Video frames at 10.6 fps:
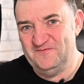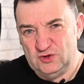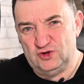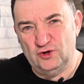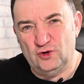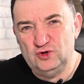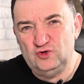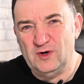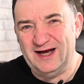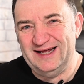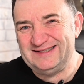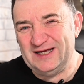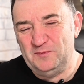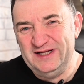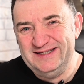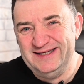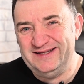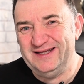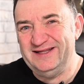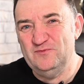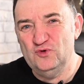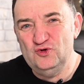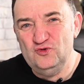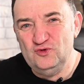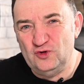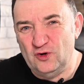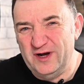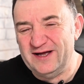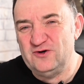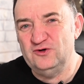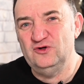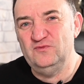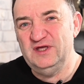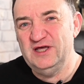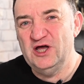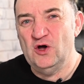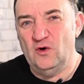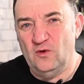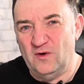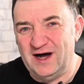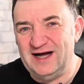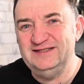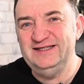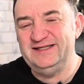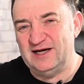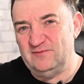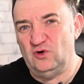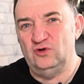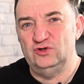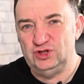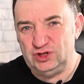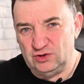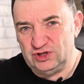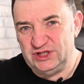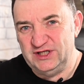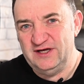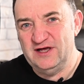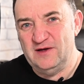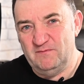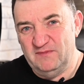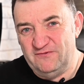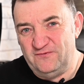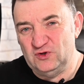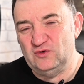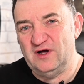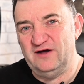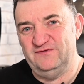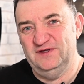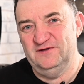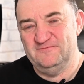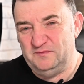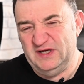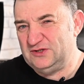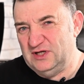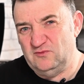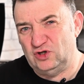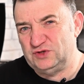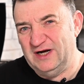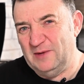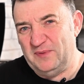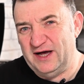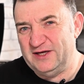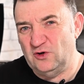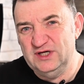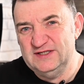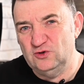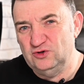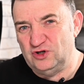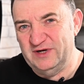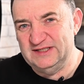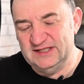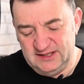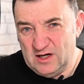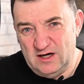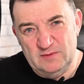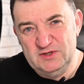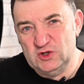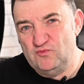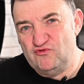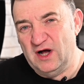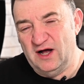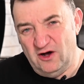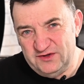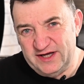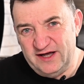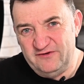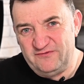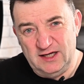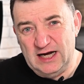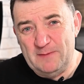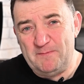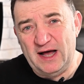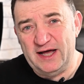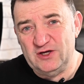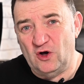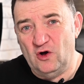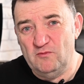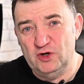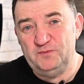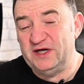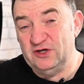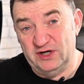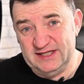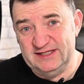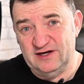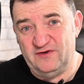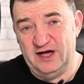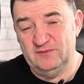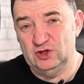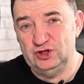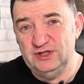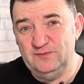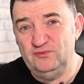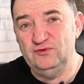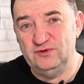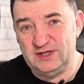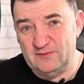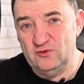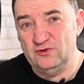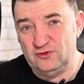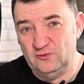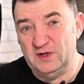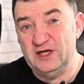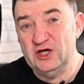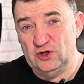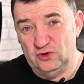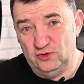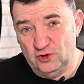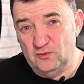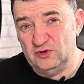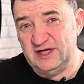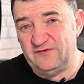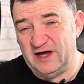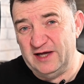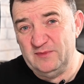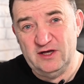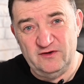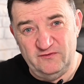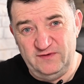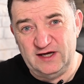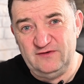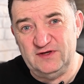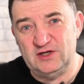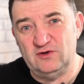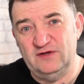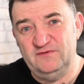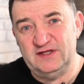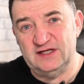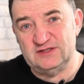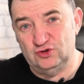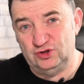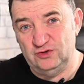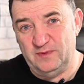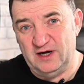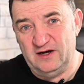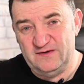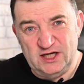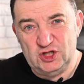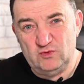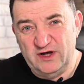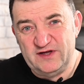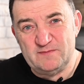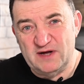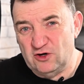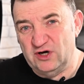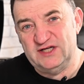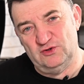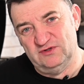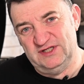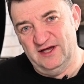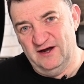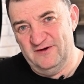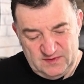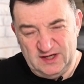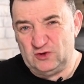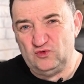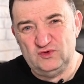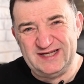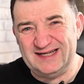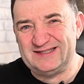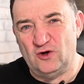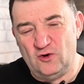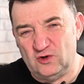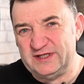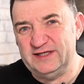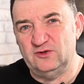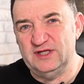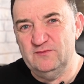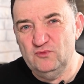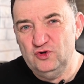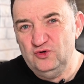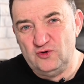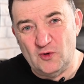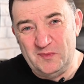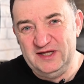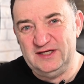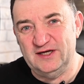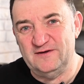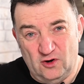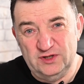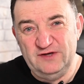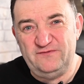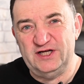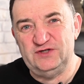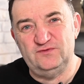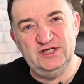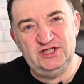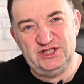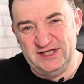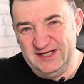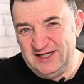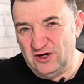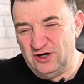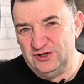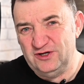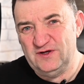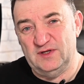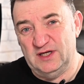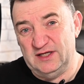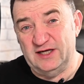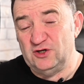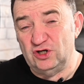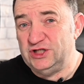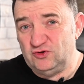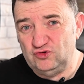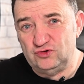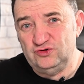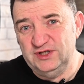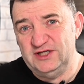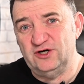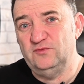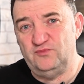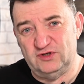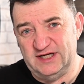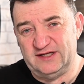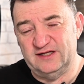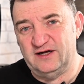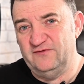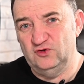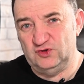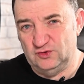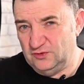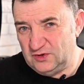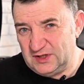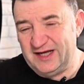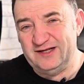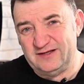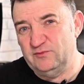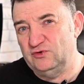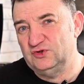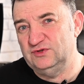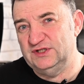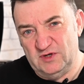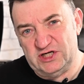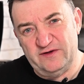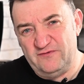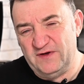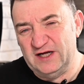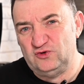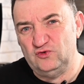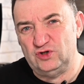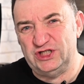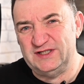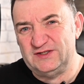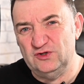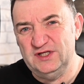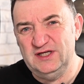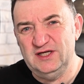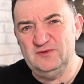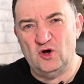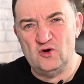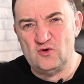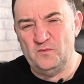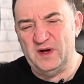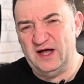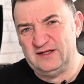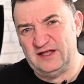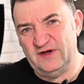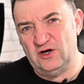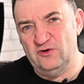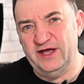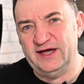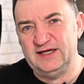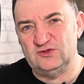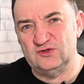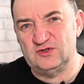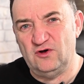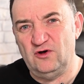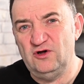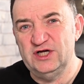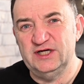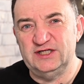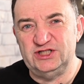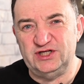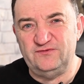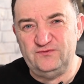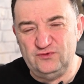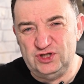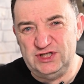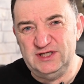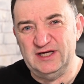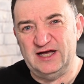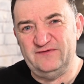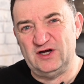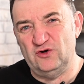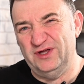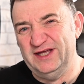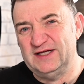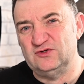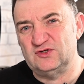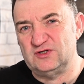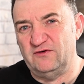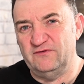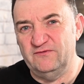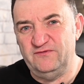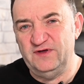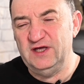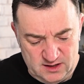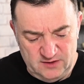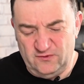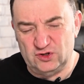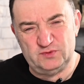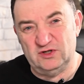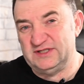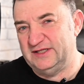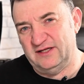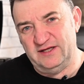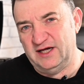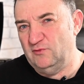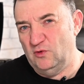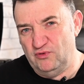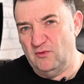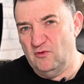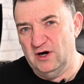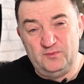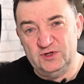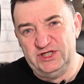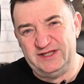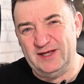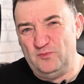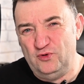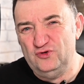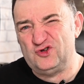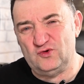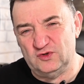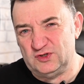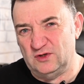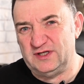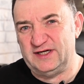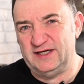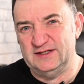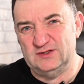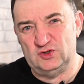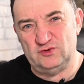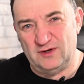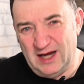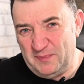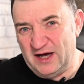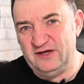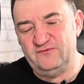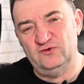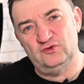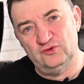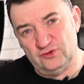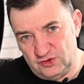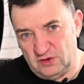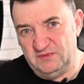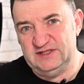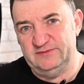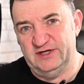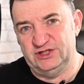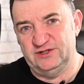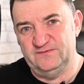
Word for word: Ce retour à la simplicité des menus, de l'ergonomie, ont radicalement changé ma photographie. Personnellement, je mets l'appareil en ISO automatique, la mise au point en AF et l'appareil en mode priorité diaphragme. Je n'ai plus qu'à m'occuper de mon diaphragme, vérifier que la vitesse ne chute pas et jouer avec ma correction d'IL. Et tout ça sans rentrer dans des menus compliqués. En effet, je venais de chez Nikon, et d'ailleurs, j'ai toujours du Nikon pour certains travaux, ce sont de très très bons outils. Mais j'avais fait un tour chez Sony en compact avec le RX100, chez Fuji avec le X100V, et franchement, c'était terrible pour moi. J'étais plus concentré sur l'appareil photo que sur mes images.